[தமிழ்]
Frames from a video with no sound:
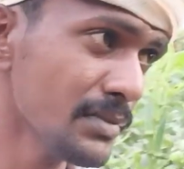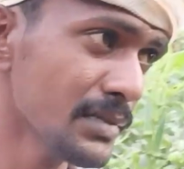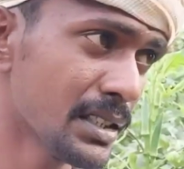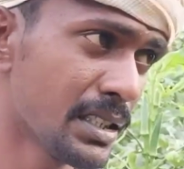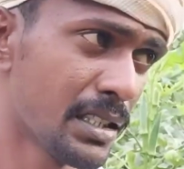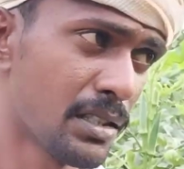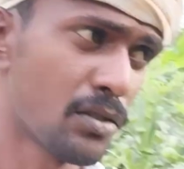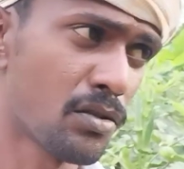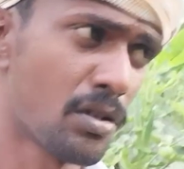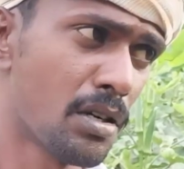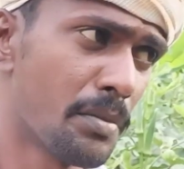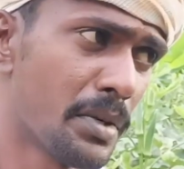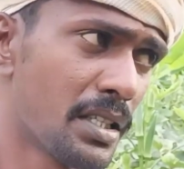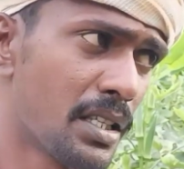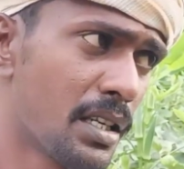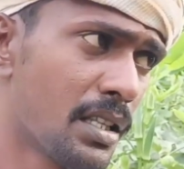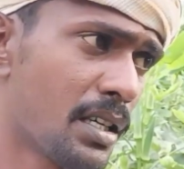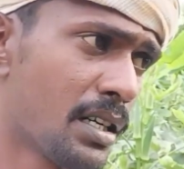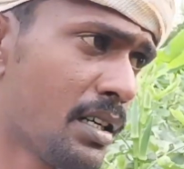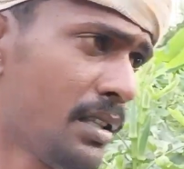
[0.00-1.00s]
நான் சொன்ன
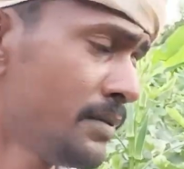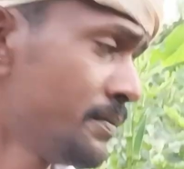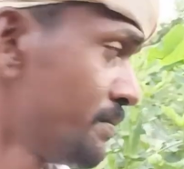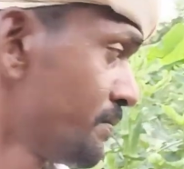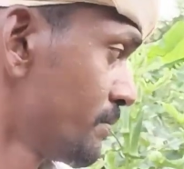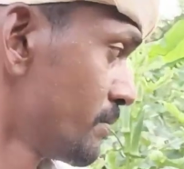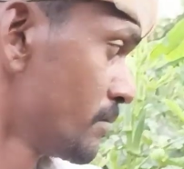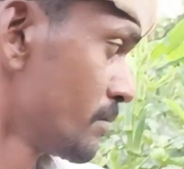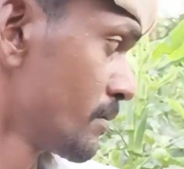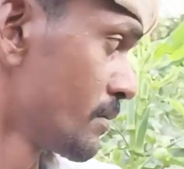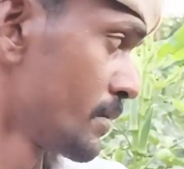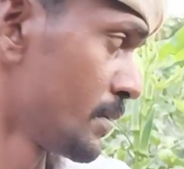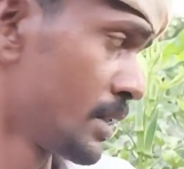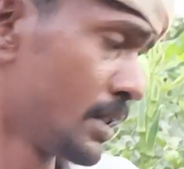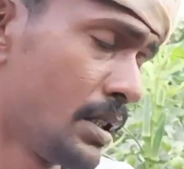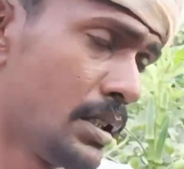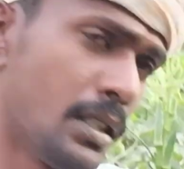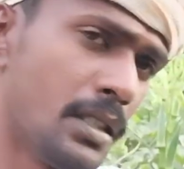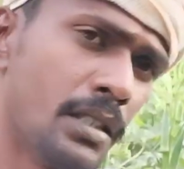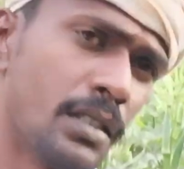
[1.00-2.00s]
மாதிரி தான்
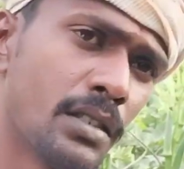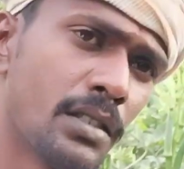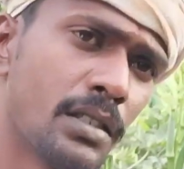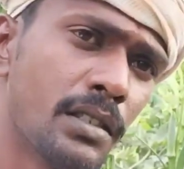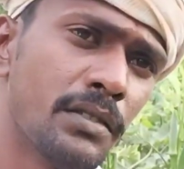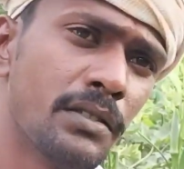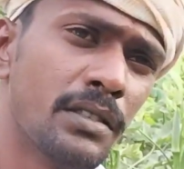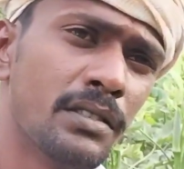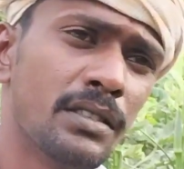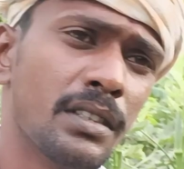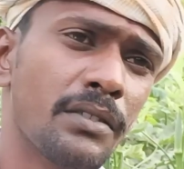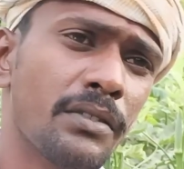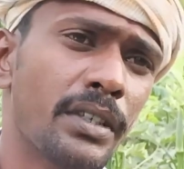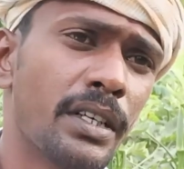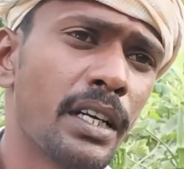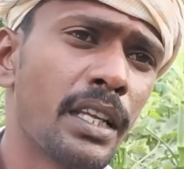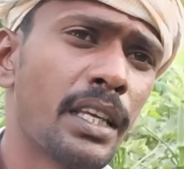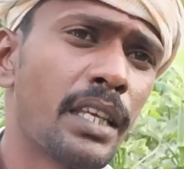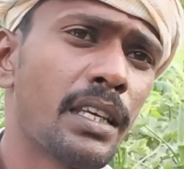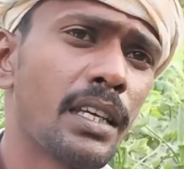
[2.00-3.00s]
இதுக்கு இந்த
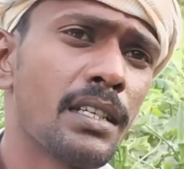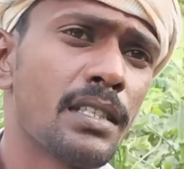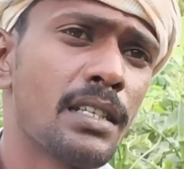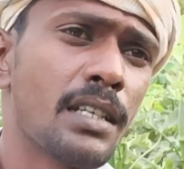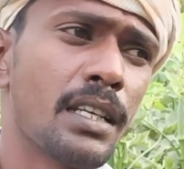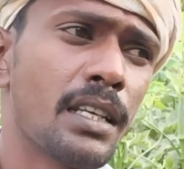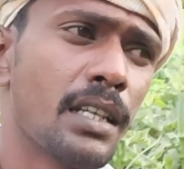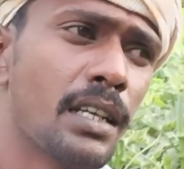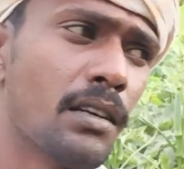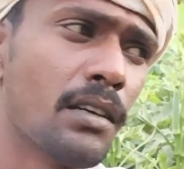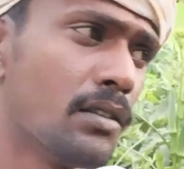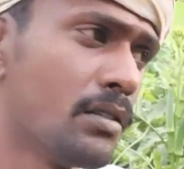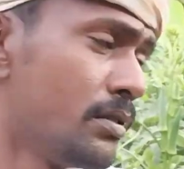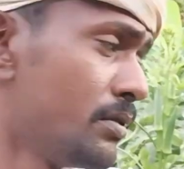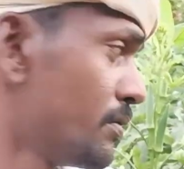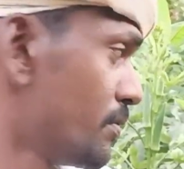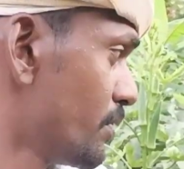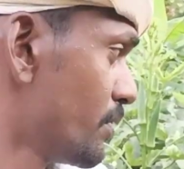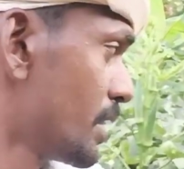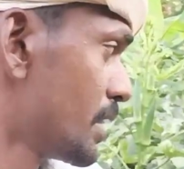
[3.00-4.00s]
வெண்டைக்காய் செடிகள்
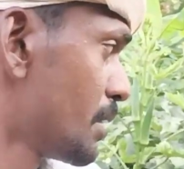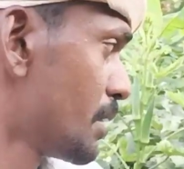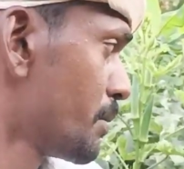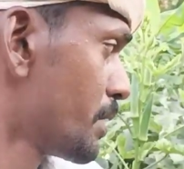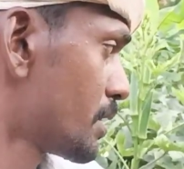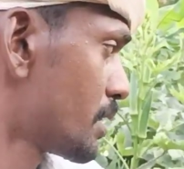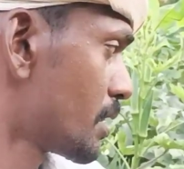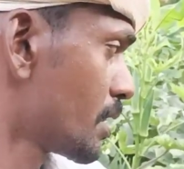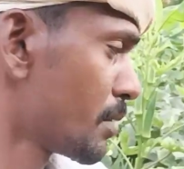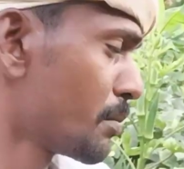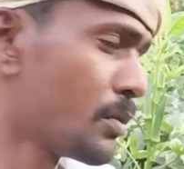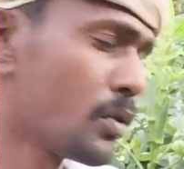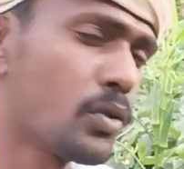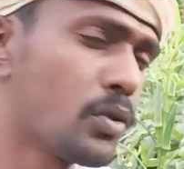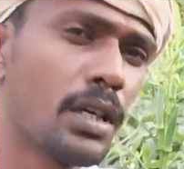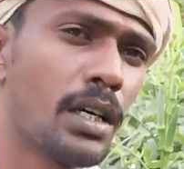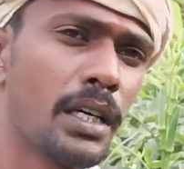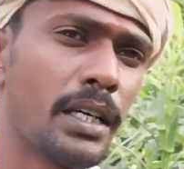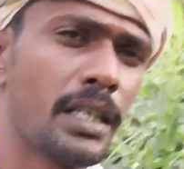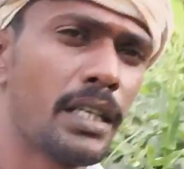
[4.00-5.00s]
விதை மாத்திரம் நம்ம ஒரு
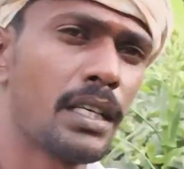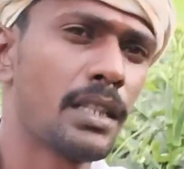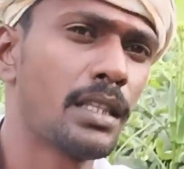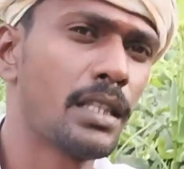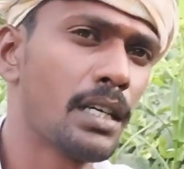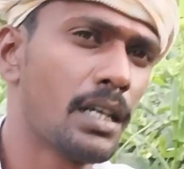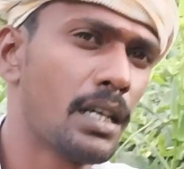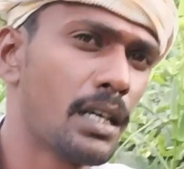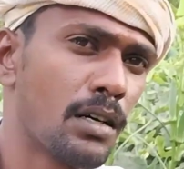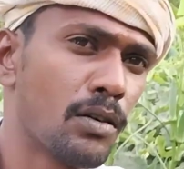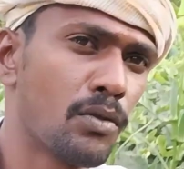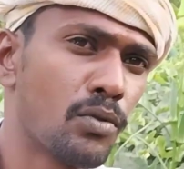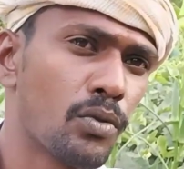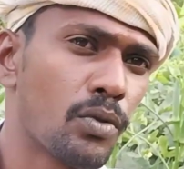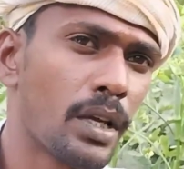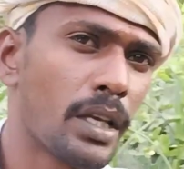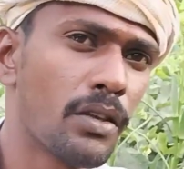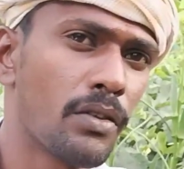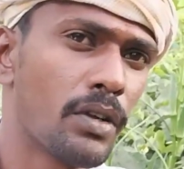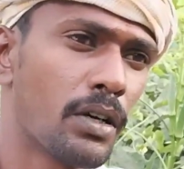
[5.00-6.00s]
ஆயிரத்தி
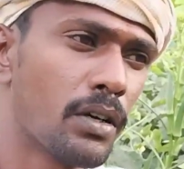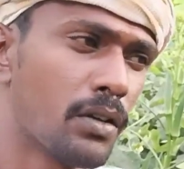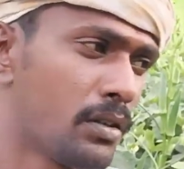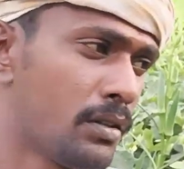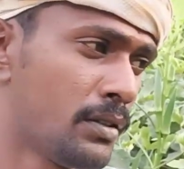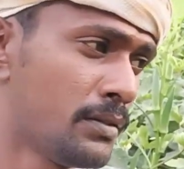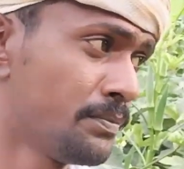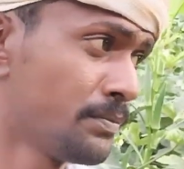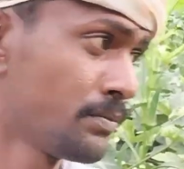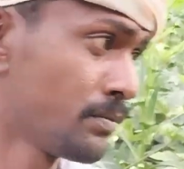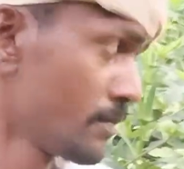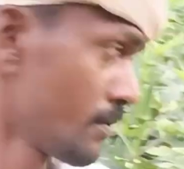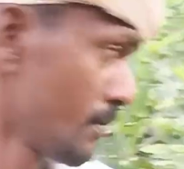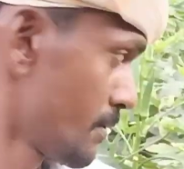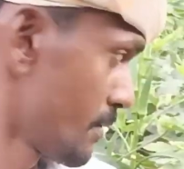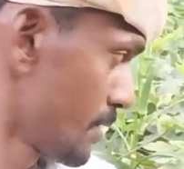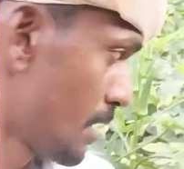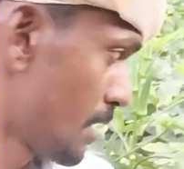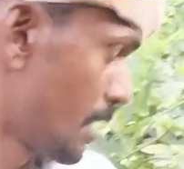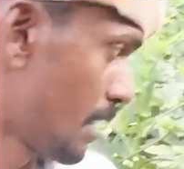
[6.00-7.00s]
அறநூறுவாய்க்கு வாங்கினோம்
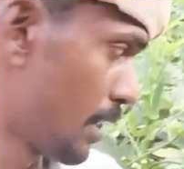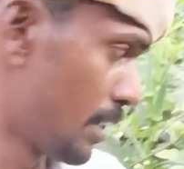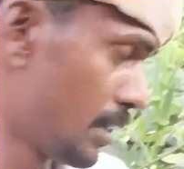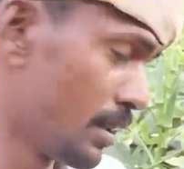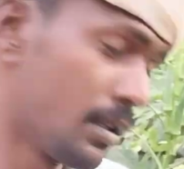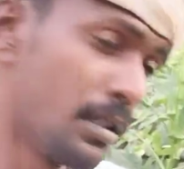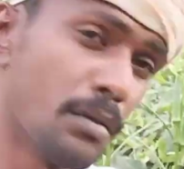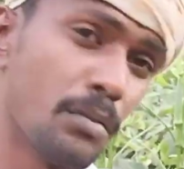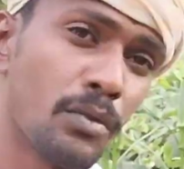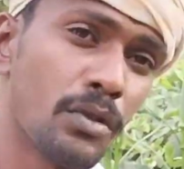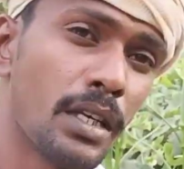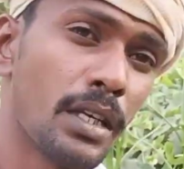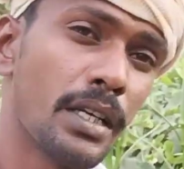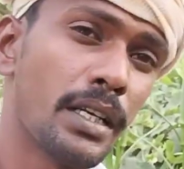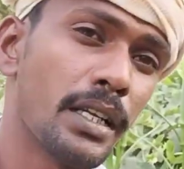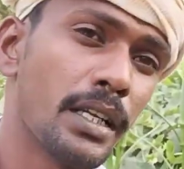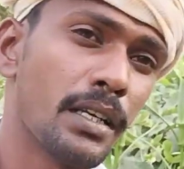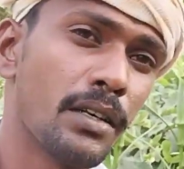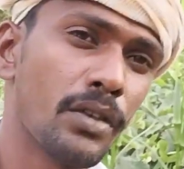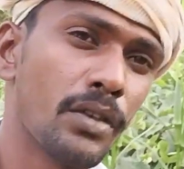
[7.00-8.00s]
அந்த
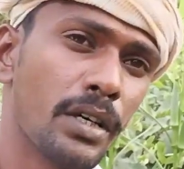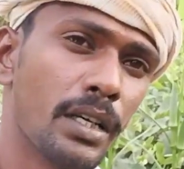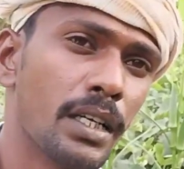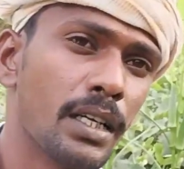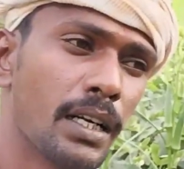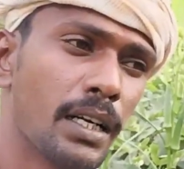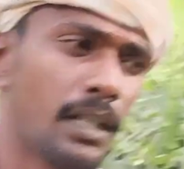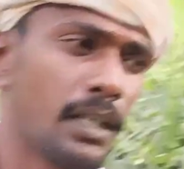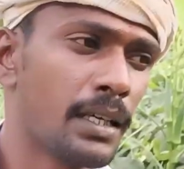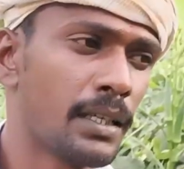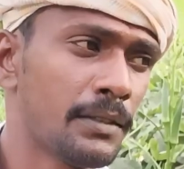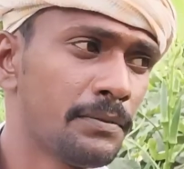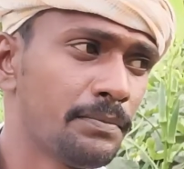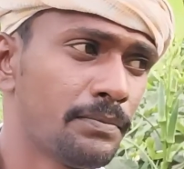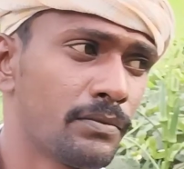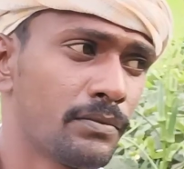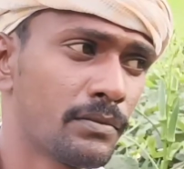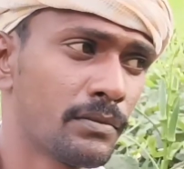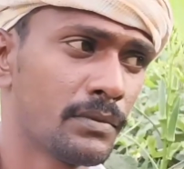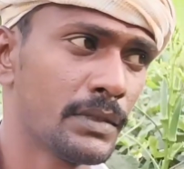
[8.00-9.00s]
முதலீடு இன்னும் எடுக்கலை
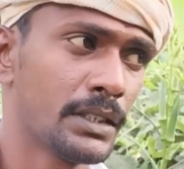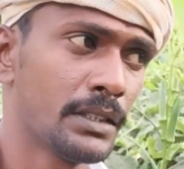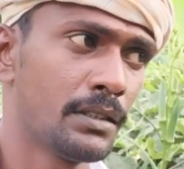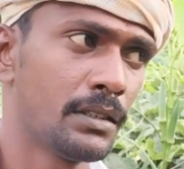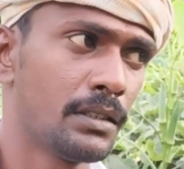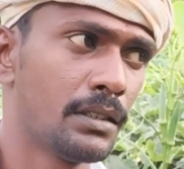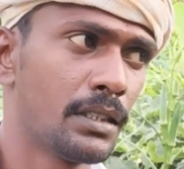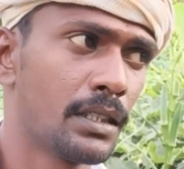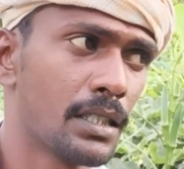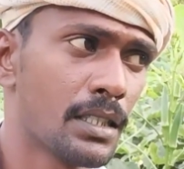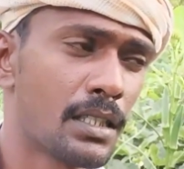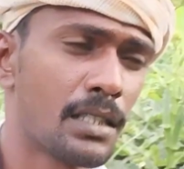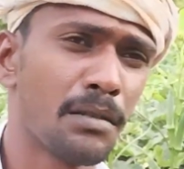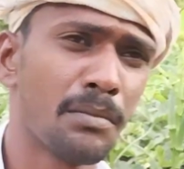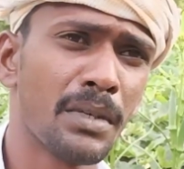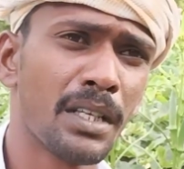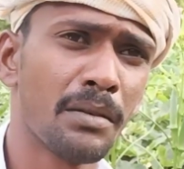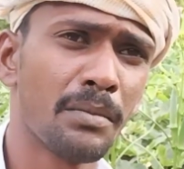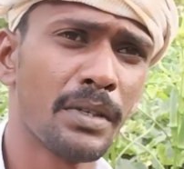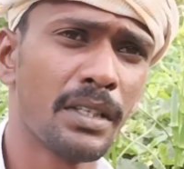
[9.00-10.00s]
இந்த
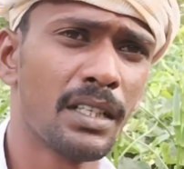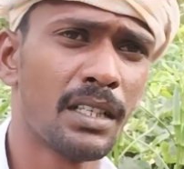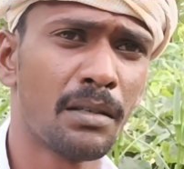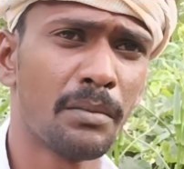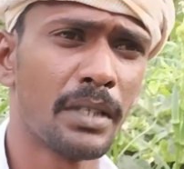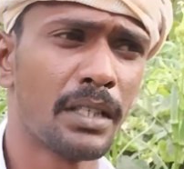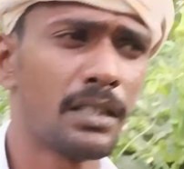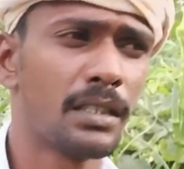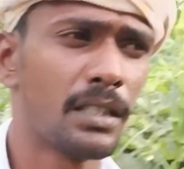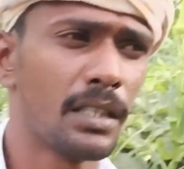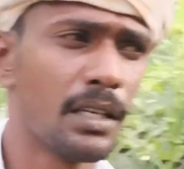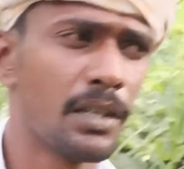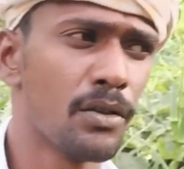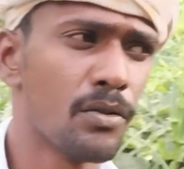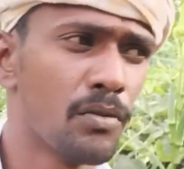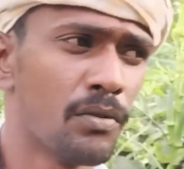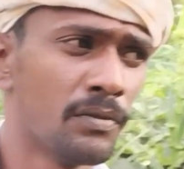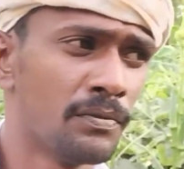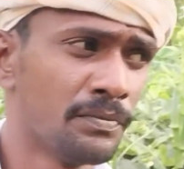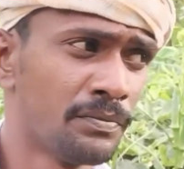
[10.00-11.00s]
கஷ்டம்லாம் எப்படின்னா நமக்கு தெரியும்